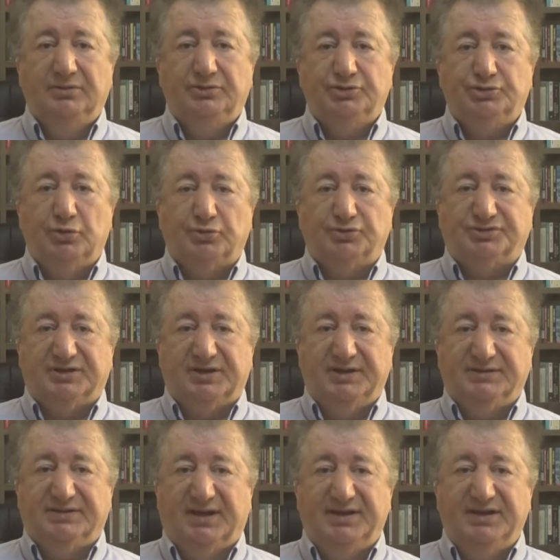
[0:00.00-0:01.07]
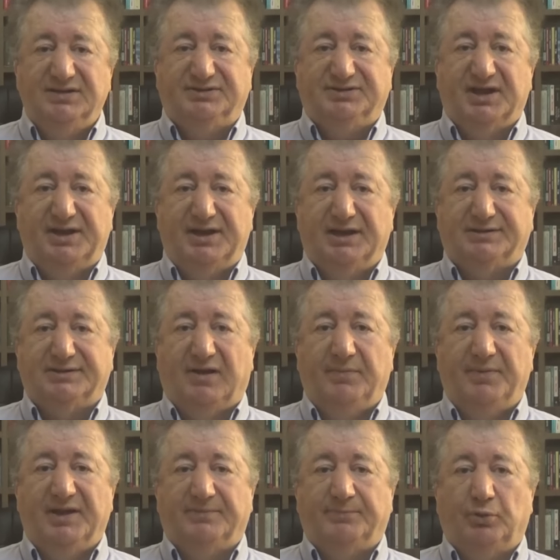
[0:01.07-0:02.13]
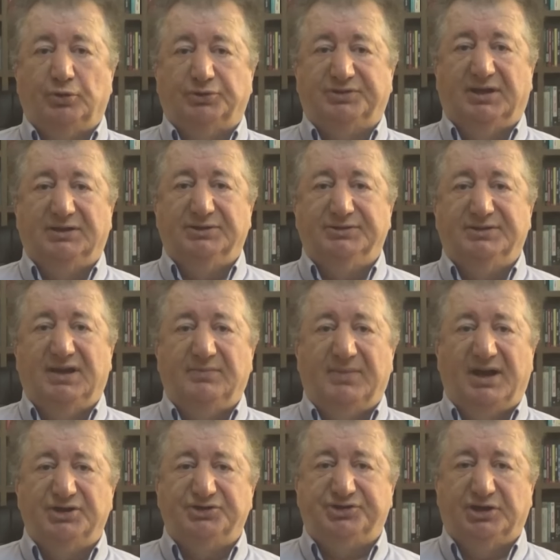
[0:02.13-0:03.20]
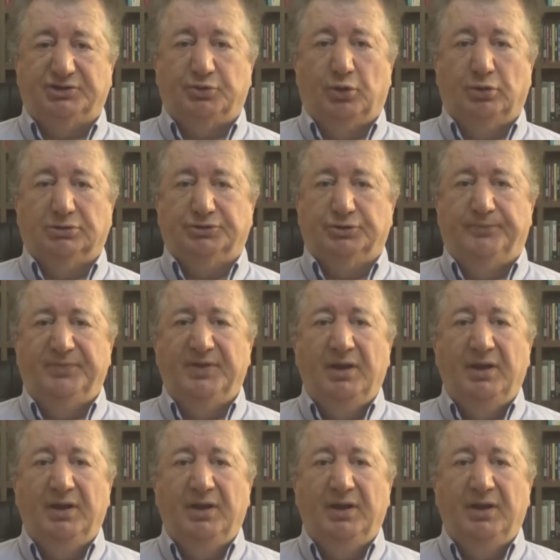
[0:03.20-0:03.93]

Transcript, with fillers: çok sayıda internet haber portalına manşet oldu.